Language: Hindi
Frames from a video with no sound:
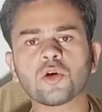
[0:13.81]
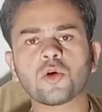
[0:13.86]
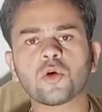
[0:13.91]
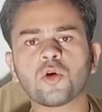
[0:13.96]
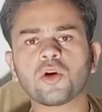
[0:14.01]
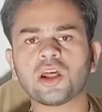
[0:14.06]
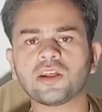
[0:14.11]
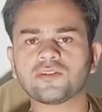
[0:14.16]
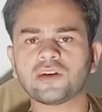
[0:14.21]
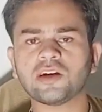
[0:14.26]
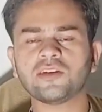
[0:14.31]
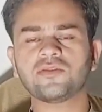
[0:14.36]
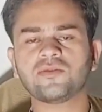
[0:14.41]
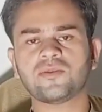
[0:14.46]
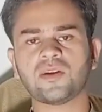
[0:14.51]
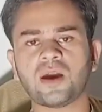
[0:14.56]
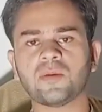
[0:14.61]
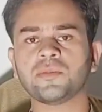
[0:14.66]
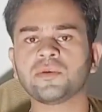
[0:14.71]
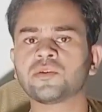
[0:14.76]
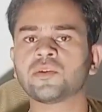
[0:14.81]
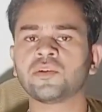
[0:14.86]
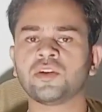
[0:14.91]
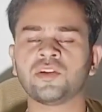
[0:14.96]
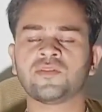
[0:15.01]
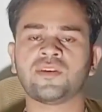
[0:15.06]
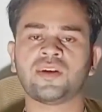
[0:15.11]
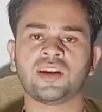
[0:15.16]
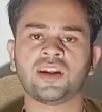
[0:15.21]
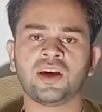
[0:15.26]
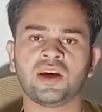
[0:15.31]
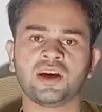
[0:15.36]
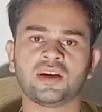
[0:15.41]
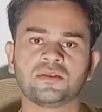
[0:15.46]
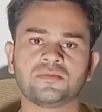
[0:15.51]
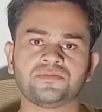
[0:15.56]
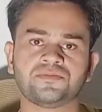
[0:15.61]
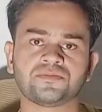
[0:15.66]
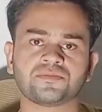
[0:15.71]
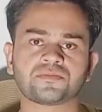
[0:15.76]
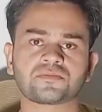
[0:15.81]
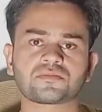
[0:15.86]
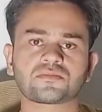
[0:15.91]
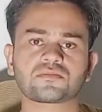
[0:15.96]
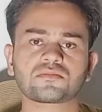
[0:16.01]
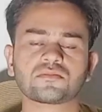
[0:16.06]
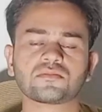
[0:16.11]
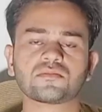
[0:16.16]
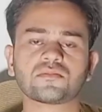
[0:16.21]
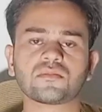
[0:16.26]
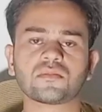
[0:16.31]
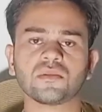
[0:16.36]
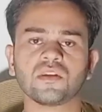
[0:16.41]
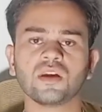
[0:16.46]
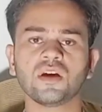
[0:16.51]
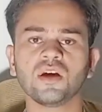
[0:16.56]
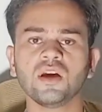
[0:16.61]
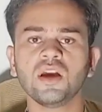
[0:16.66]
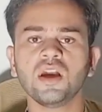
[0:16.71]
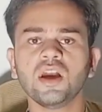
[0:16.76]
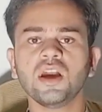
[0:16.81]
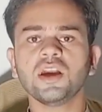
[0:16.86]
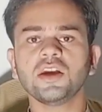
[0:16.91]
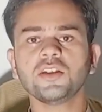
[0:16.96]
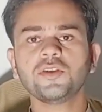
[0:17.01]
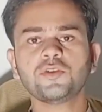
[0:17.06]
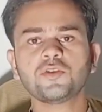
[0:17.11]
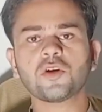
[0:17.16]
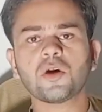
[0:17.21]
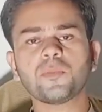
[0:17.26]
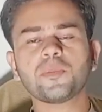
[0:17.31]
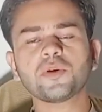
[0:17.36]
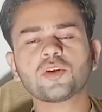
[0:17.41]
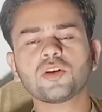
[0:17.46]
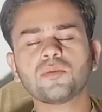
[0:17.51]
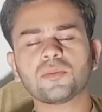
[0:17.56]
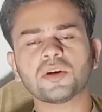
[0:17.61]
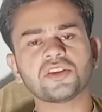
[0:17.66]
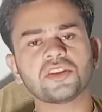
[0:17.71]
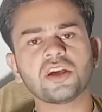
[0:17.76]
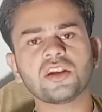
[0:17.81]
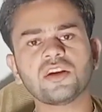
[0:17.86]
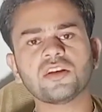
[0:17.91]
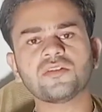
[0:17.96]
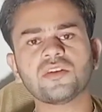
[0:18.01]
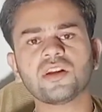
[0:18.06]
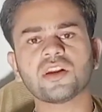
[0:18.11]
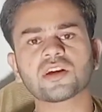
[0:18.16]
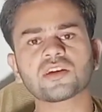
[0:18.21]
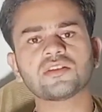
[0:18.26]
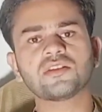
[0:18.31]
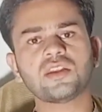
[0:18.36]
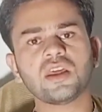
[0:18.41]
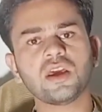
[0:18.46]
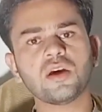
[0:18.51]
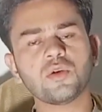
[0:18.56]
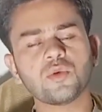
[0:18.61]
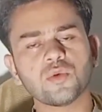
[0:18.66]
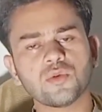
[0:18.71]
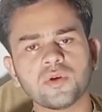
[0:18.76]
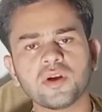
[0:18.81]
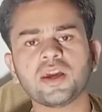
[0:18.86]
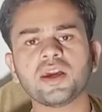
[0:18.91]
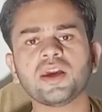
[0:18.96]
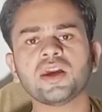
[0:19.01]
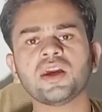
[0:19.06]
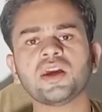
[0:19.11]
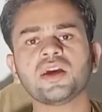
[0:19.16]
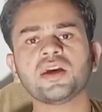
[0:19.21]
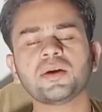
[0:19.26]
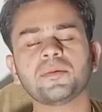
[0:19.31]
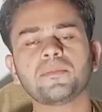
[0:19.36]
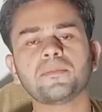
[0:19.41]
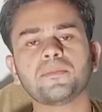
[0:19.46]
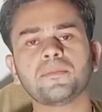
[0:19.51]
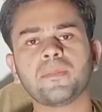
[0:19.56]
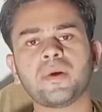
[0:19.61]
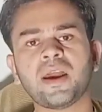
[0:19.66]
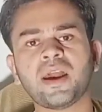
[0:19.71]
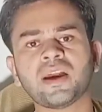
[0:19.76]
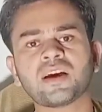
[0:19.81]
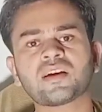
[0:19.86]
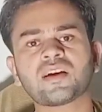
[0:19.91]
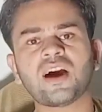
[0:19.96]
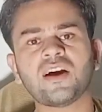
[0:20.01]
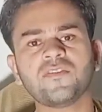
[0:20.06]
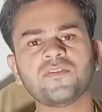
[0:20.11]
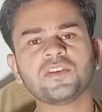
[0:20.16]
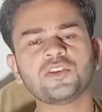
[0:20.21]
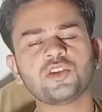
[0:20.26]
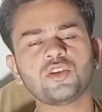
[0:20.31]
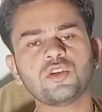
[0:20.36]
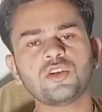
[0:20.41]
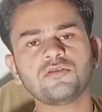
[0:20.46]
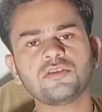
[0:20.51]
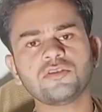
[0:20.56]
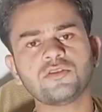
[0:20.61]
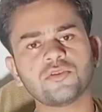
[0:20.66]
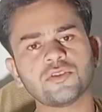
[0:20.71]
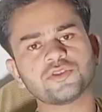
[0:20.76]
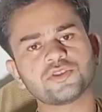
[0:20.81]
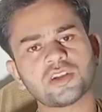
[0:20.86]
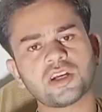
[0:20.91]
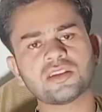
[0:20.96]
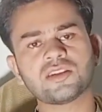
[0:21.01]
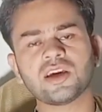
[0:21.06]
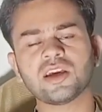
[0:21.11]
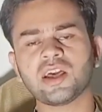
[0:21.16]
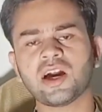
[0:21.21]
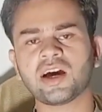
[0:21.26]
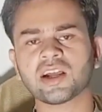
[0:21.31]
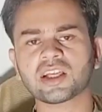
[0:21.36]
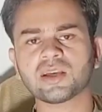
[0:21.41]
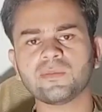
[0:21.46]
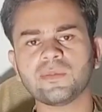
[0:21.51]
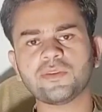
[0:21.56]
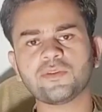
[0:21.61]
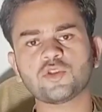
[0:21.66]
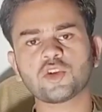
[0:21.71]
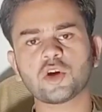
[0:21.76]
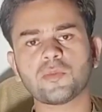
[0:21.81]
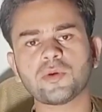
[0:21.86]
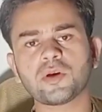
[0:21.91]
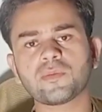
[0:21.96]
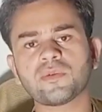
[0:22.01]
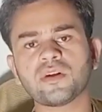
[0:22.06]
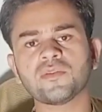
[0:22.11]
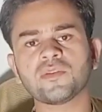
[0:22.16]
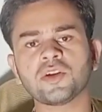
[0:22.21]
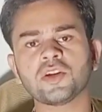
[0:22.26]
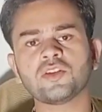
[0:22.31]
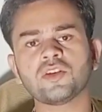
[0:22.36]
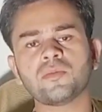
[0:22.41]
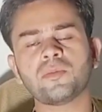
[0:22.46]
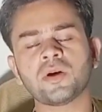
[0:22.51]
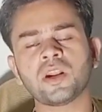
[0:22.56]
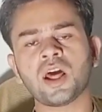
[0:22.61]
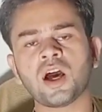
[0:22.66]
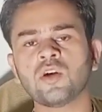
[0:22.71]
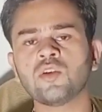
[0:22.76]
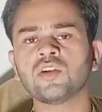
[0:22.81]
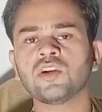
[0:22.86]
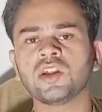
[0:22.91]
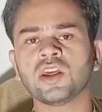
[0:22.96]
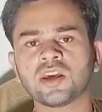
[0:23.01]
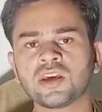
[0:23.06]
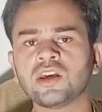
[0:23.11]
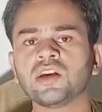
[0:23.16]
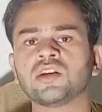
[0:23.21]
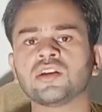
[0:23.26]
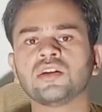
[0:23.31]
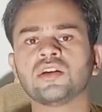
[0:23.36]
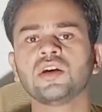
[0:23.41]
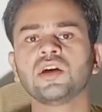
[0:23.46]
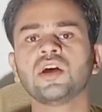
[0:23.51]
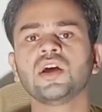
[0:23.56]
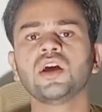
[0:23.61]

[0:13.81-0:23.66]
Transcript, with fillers: थोड़ा सा इस्लामिक होने वाला है इस टॉपिक को मद्देनज़र रखते हुए मैं काफ़ी दिनों से सोच रहा था यार कि मैं इस टॉपिक पर वीडियो बनाऊँ लेकिन